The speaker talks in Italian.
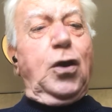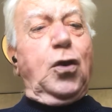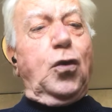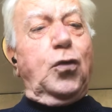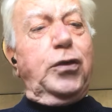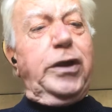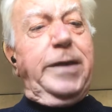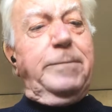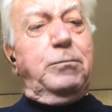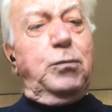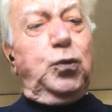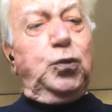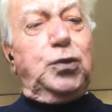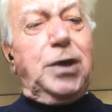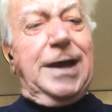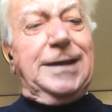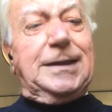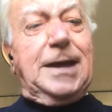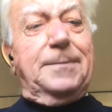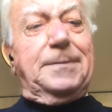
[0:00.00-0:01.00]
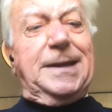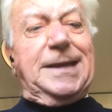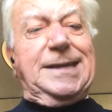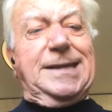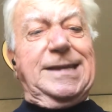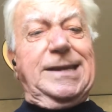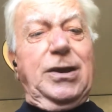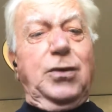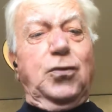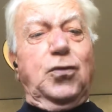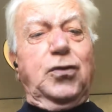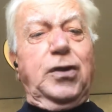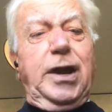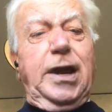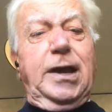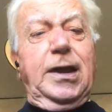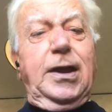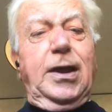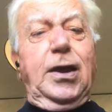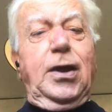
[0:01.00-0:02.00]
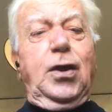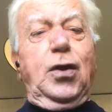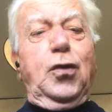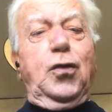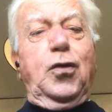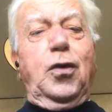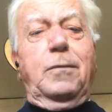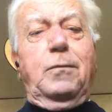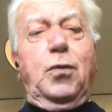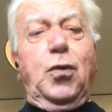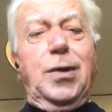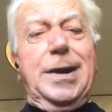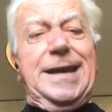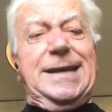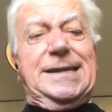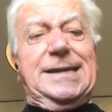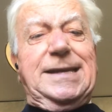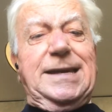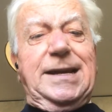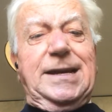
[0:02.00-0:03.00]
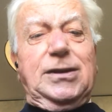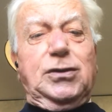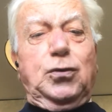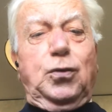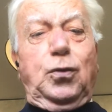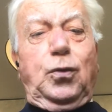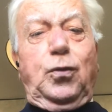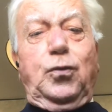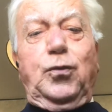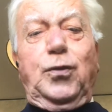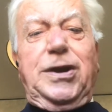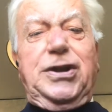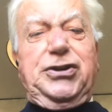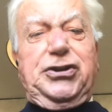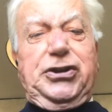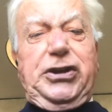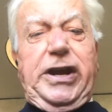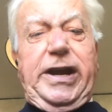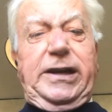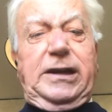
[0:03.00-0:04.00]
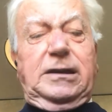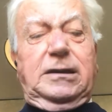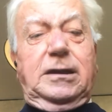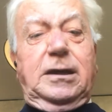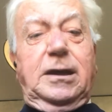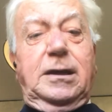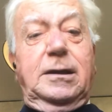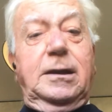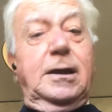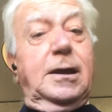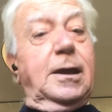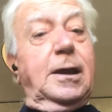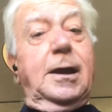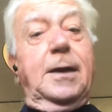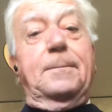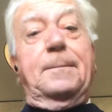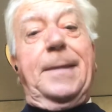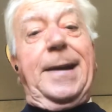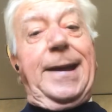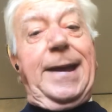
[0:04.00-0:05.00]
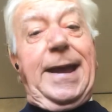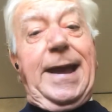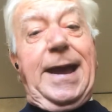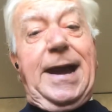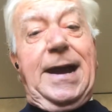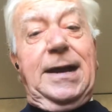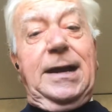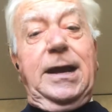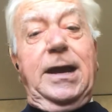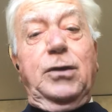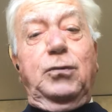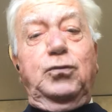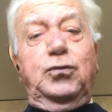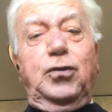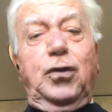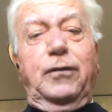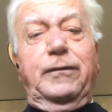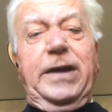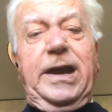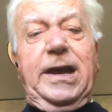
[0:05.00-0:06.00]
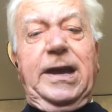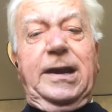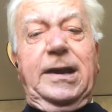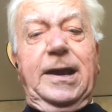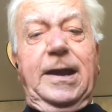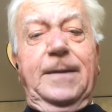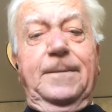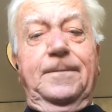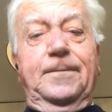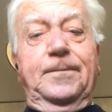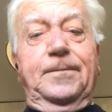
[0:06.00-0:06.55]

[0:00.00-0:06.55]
con immutata passione non può essere solo una scelta, ma è anche un dovere.